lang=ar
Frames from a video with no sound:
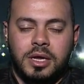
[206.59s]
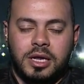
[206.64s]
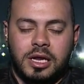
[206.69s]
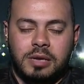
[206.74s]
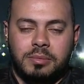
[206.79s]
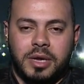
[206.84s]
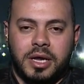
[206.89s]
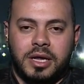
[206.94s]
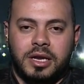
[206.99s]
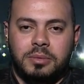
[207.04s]

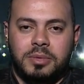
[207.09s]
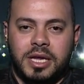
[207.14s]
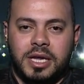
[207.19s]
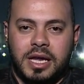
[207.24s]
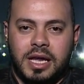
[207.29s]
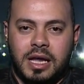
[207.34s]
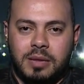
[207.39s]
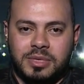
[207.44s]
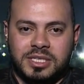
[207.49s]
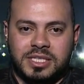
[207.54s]
المغربي
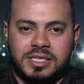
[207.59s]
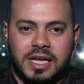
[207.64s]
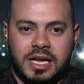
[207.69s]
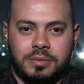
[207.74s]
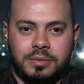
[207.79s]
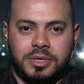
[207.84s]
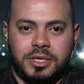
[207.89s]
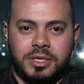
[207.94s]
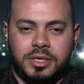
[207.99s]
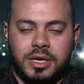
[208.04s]
خمس
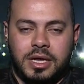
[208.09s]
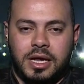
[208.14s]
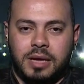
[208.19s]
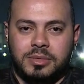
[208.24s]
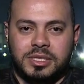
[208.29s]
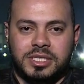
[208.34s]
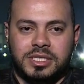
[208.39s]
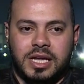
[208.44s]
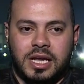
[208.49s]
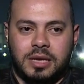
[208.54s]
لاعبين
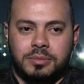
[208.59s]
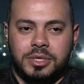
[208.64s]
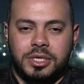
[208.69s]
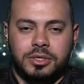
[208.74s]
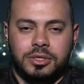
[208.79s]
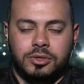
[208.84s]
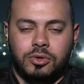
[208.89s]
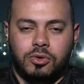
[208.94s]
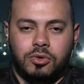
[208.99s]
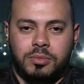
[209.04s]
خمس
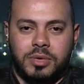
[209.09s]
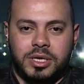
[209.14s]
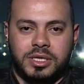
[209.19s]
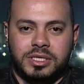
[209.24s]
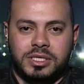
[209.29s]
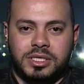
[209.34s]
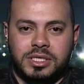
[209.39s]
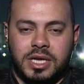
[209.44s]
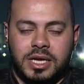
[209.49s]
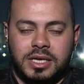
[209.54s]
لاعبين
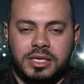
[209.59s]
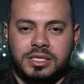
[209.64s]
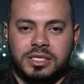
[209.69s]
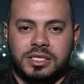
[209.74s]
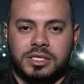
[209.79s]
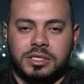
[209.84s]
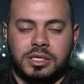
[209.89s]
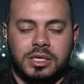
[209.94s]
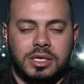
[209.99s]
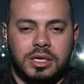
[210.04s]
رومان
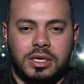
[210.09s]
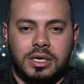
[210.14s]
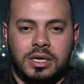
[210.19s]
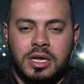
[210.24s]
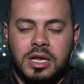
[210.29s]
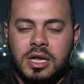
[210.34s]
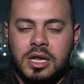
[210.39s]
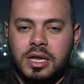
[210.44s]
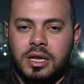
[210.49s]
سايس آه،